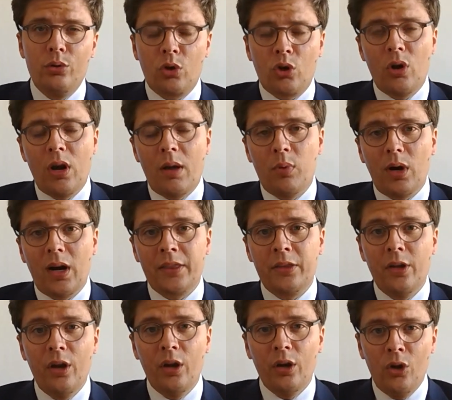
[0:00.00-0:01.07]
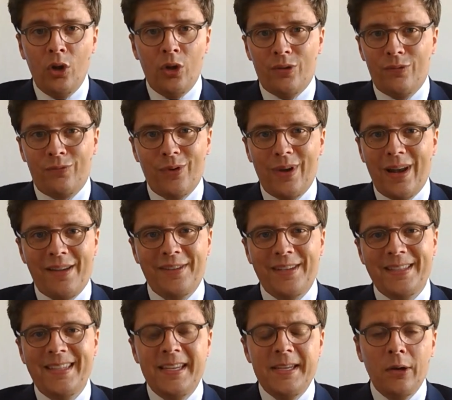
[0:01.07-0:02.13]
de nos collaborateurs, vous
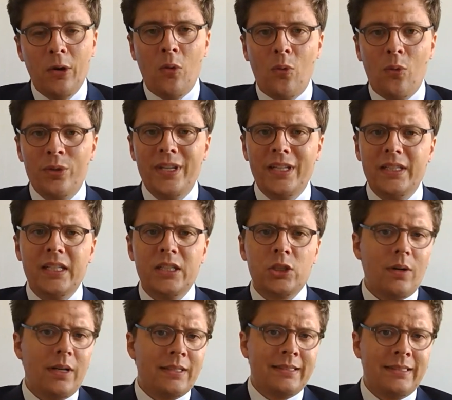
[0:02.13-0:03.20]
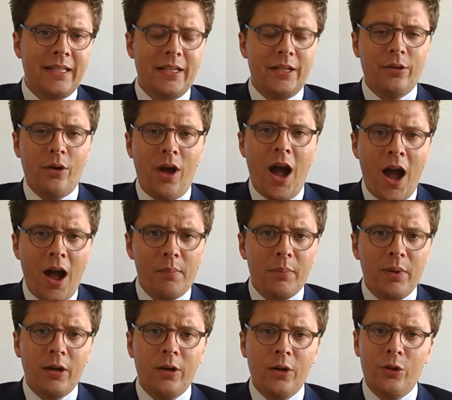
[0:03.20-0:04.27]
l'avez dit, on est des gens assez euh,
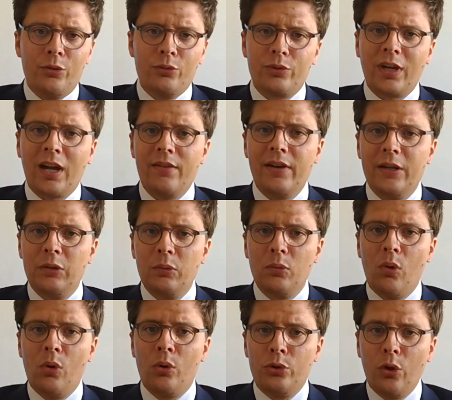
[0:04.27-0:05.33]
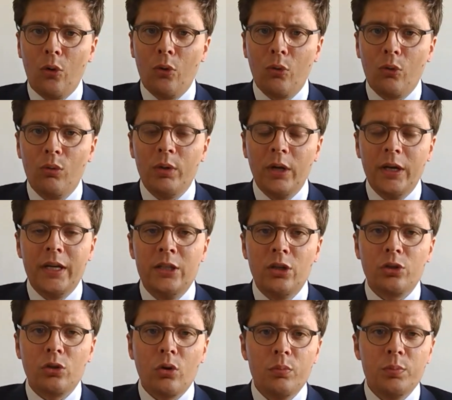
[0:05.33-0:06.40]
humbles, nous travaillons euh, dans l'ombre
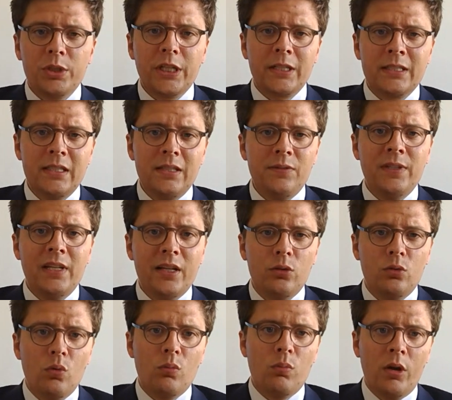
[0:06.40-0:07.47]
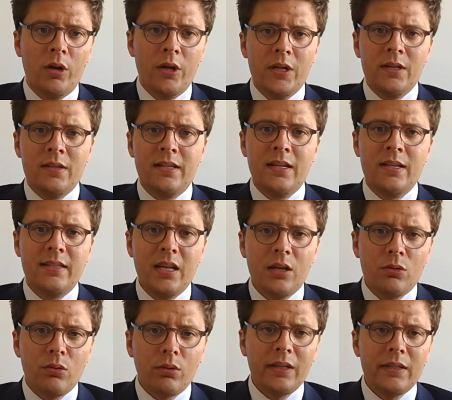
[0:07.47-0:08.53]
et notre objectif, il est double. C'est
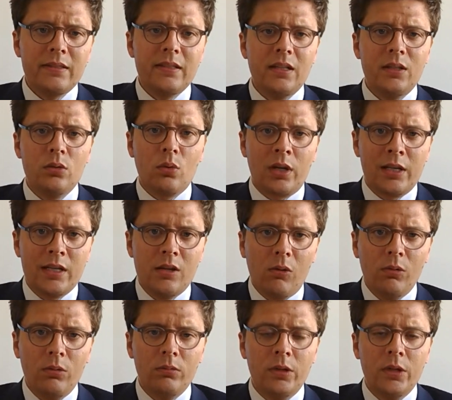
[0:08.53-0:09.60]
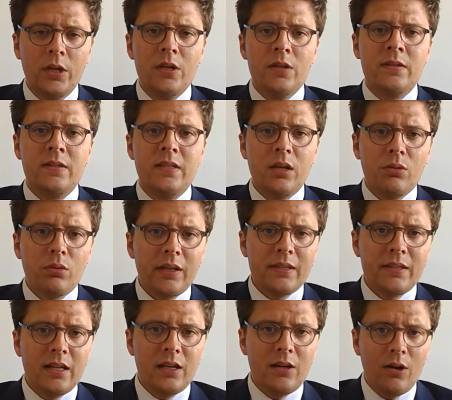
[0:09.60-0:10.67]
sécuriser nos clients,
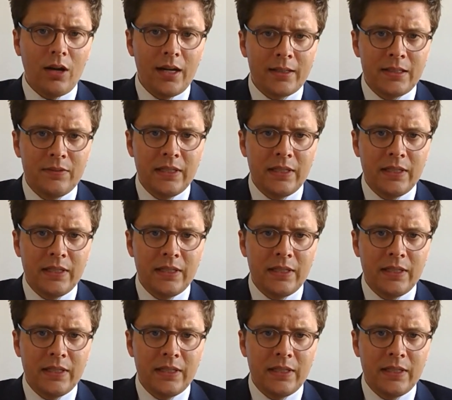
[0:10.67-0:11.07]
sécuriser leur